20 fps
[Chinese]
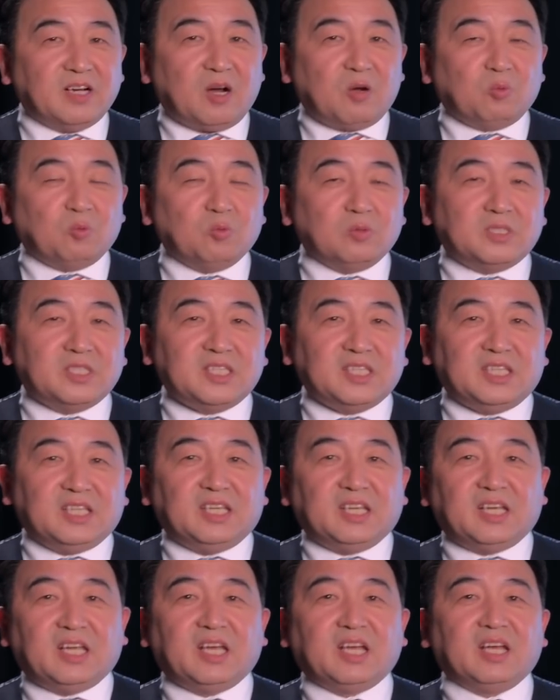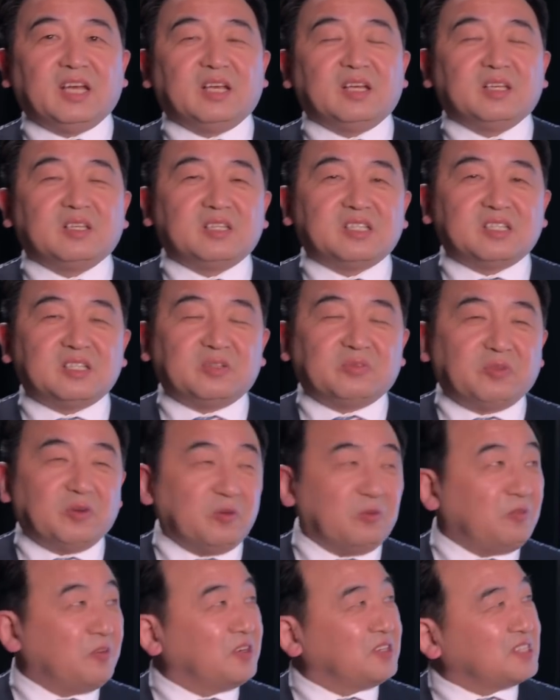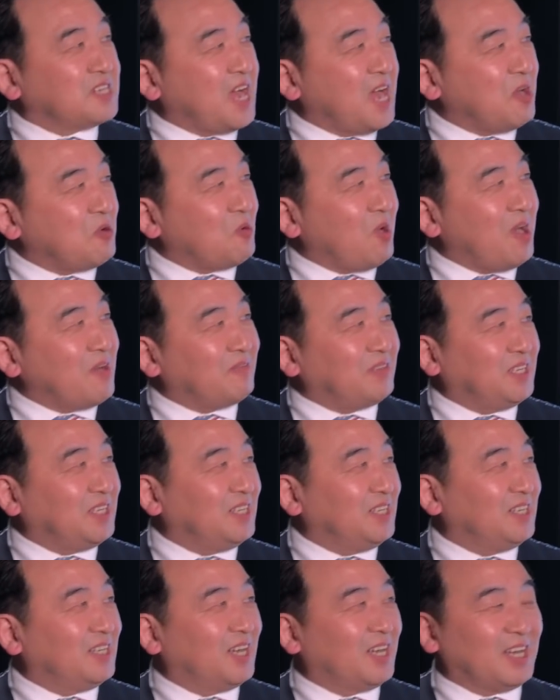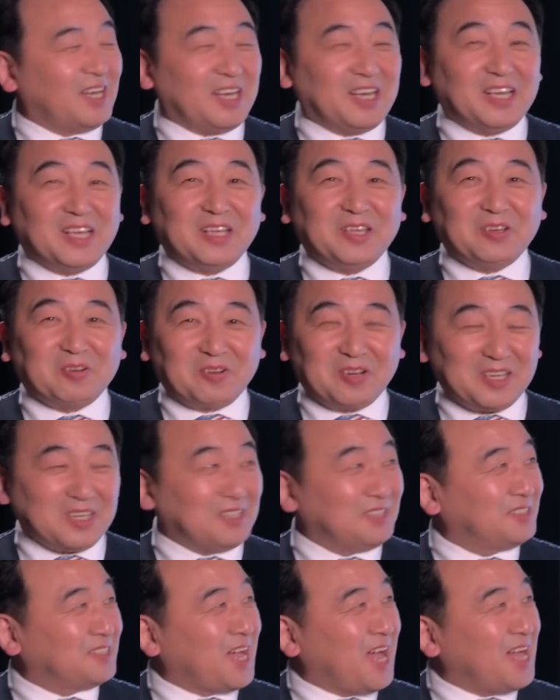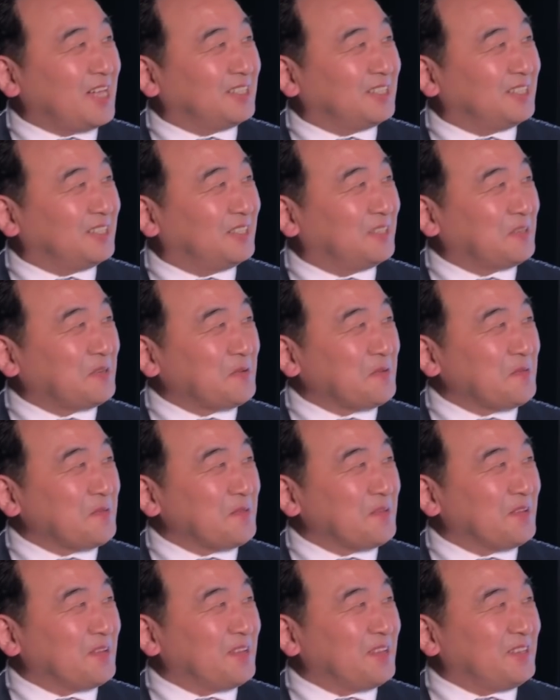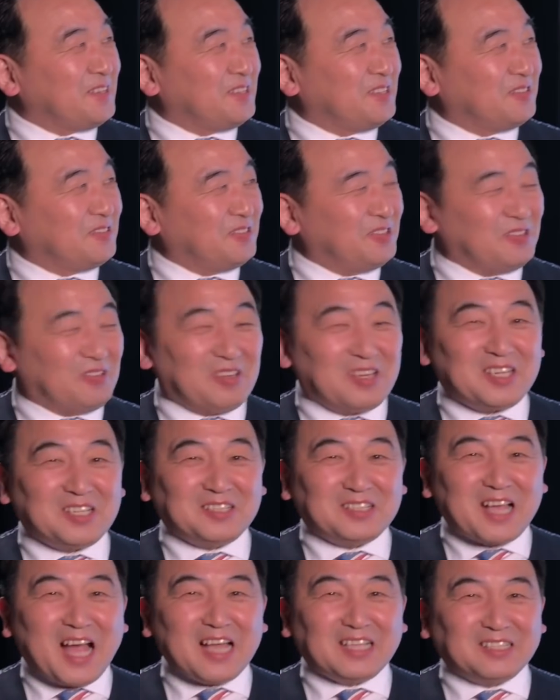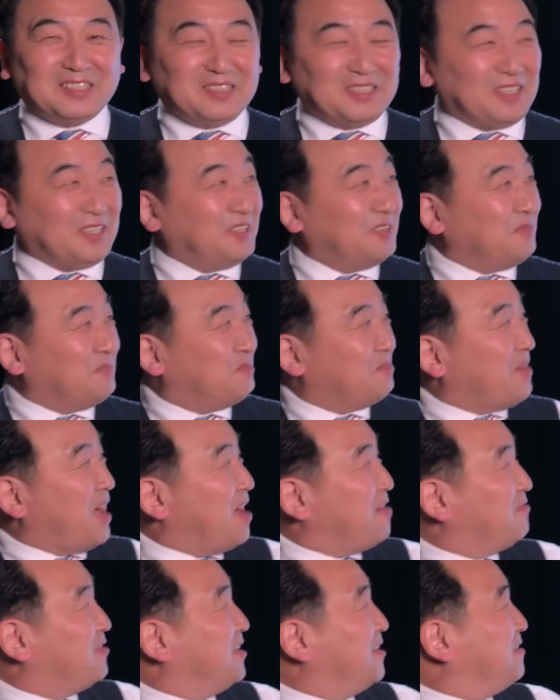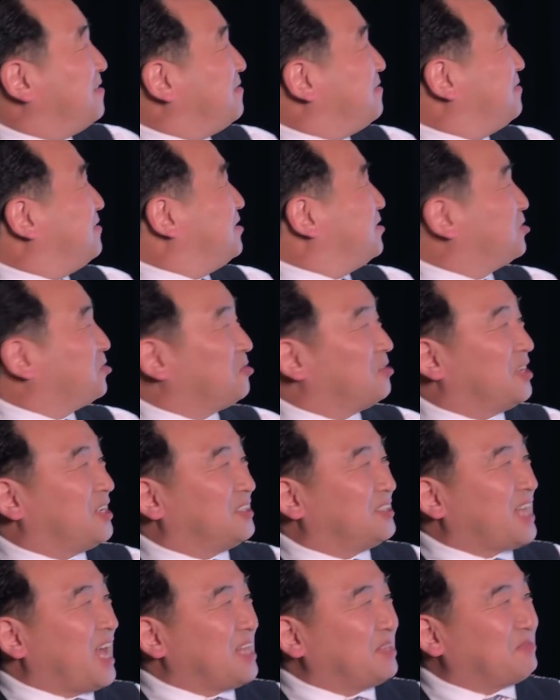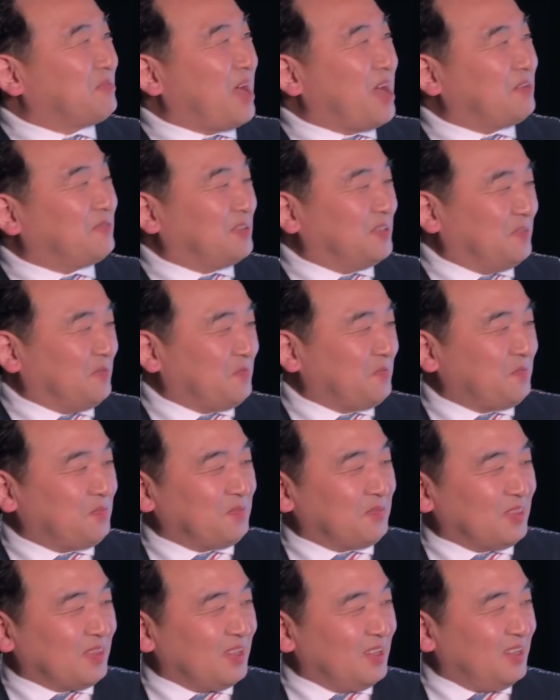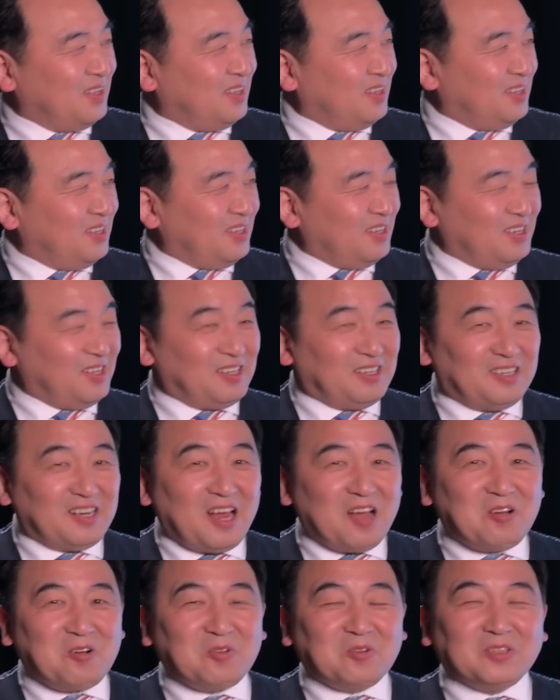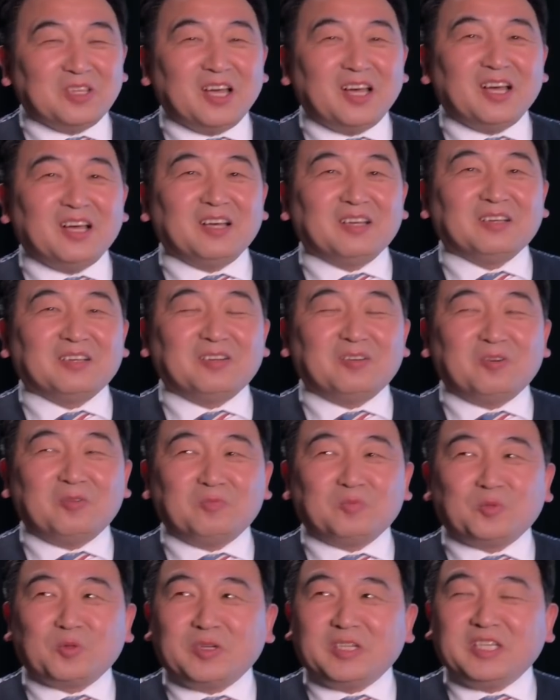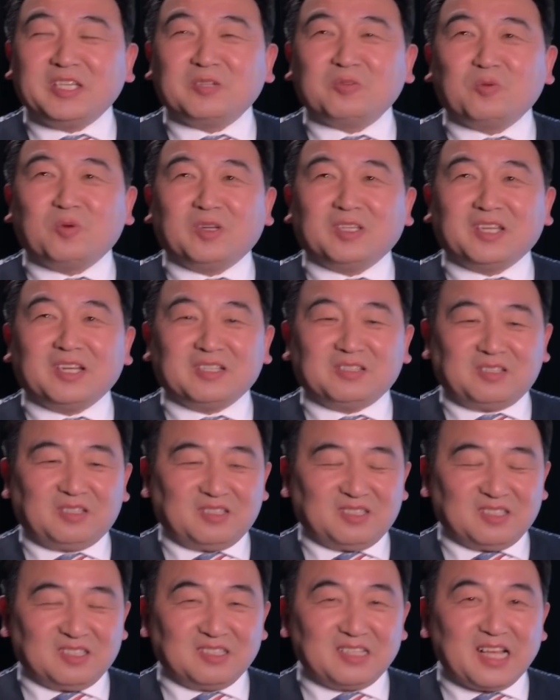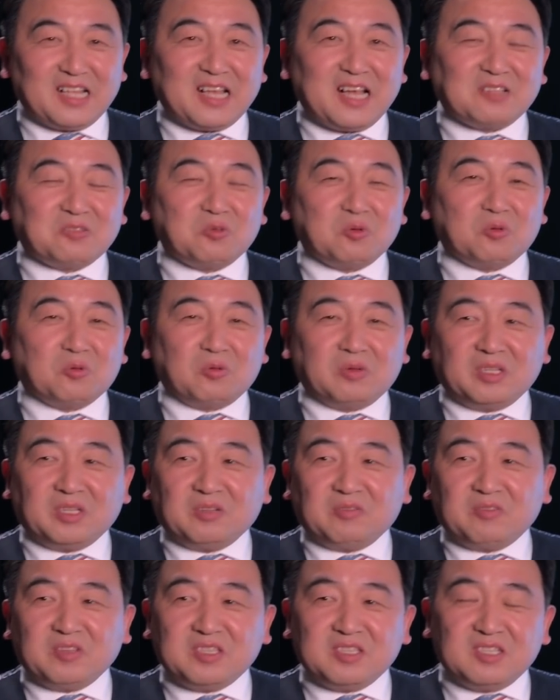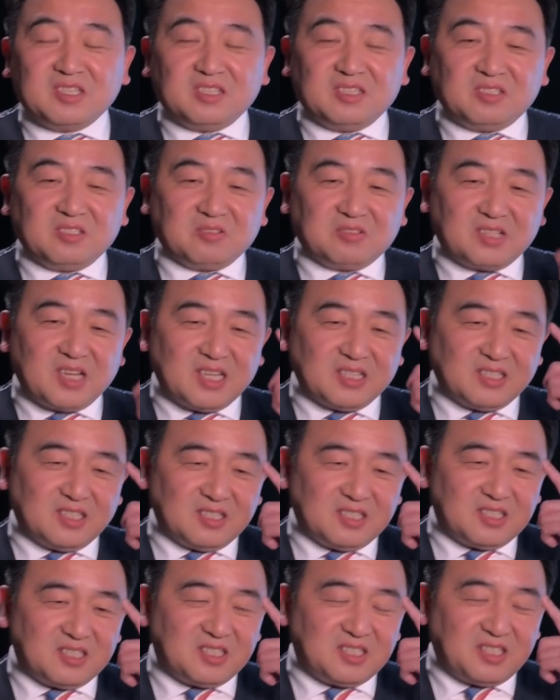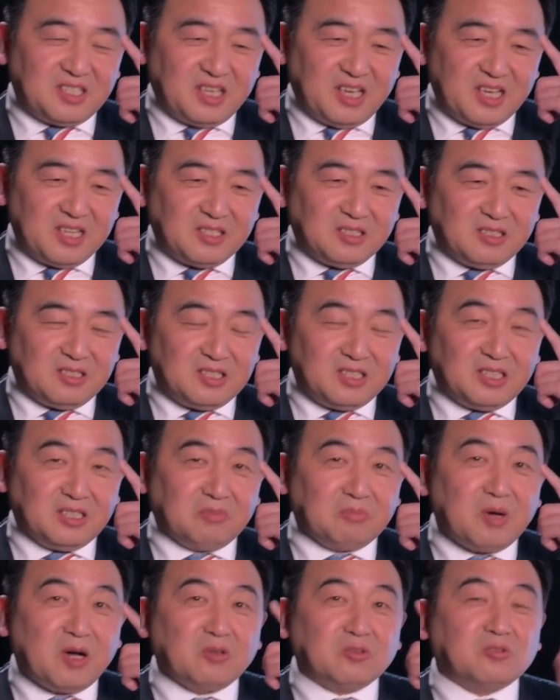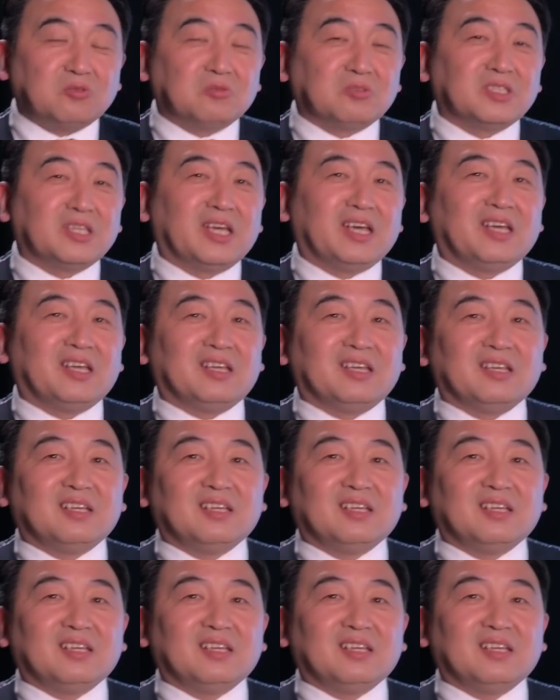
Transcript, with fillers: 绕五 G 是否封杀华为，嘿，有了很大的。就有了很大的这个麻烦，呃，出了很大的麻烦，呃，然后呢，我们对英国呢跟大家做过一个分析，就是他的前情报总监，